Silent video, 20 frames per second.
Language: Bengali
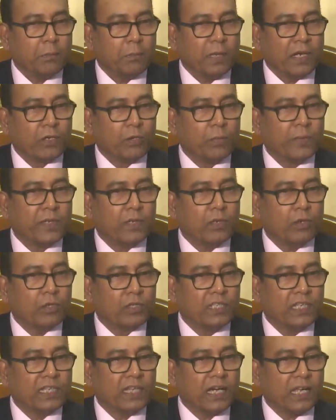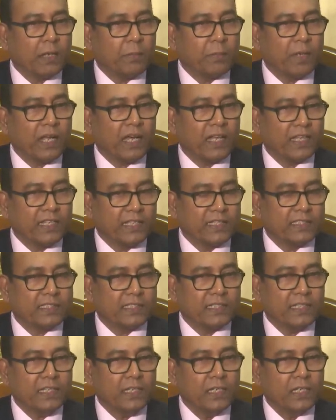মানবিক অধিকার আমরা
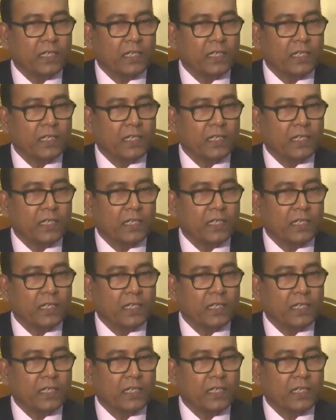হারিয়েছি